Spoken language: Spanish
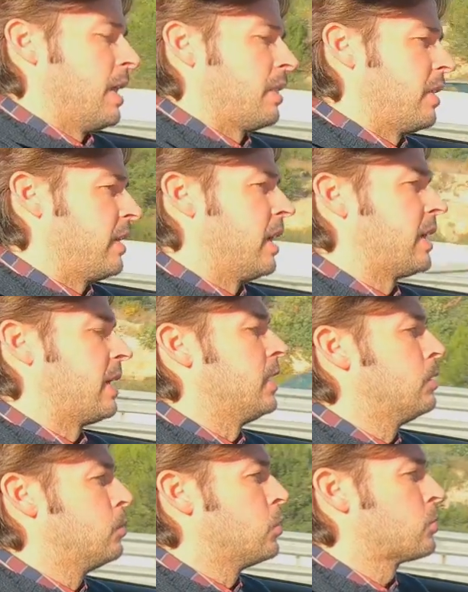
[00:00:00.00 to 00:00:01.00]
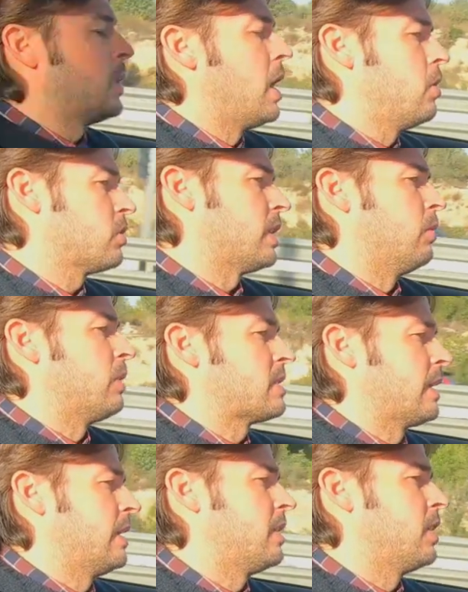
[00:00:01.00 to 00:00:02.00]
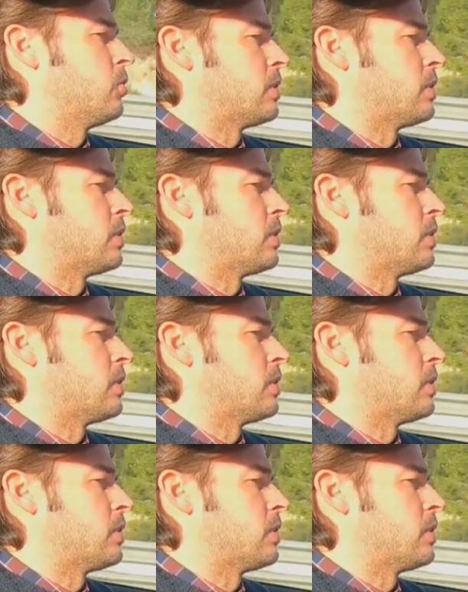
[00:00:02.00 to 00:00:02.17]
acceder al carril busba, o sea, una serie